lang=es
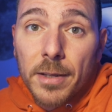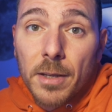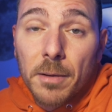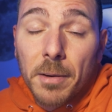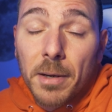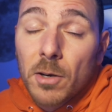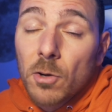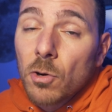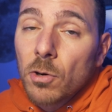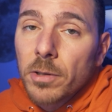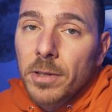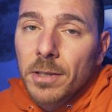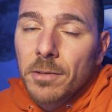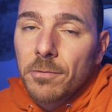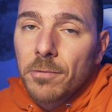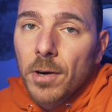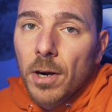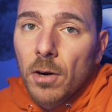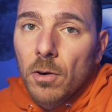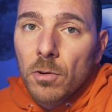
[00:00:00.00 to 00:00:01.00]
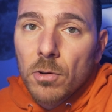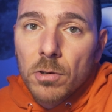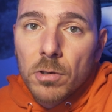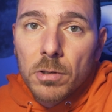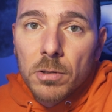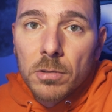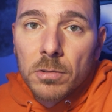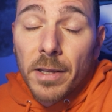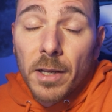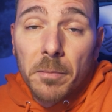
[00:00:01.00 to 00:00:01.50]
llevan corte
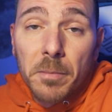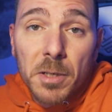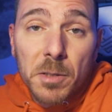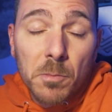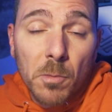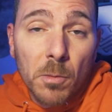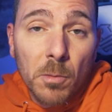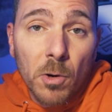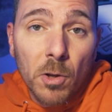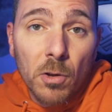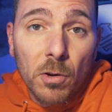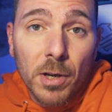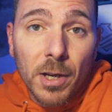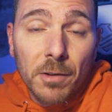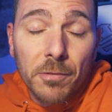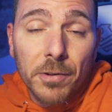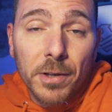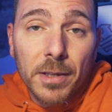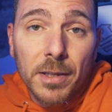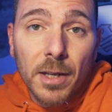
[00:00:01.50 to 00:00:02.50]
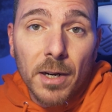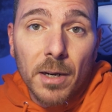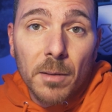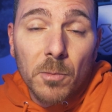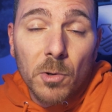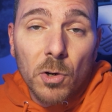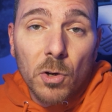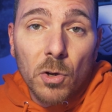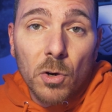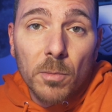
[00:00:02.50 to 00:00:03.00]
infrarrojo y del mismo modo que afectan a la
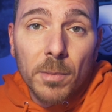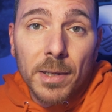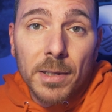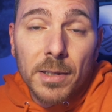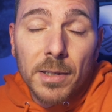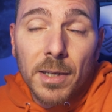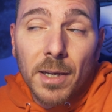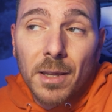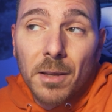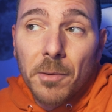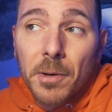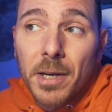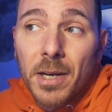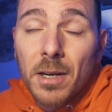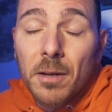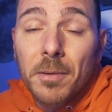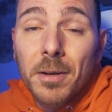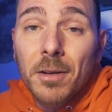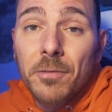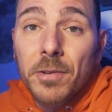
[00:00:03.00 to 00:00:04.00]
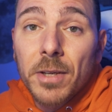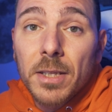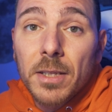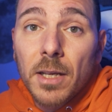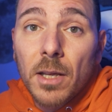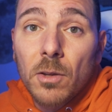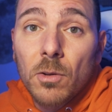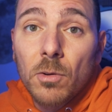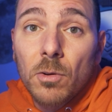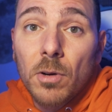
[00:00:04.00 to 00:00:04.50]
monocromática deberían haber
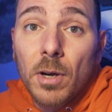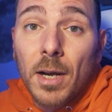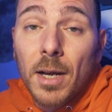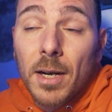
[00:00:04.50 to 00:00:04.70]
afectado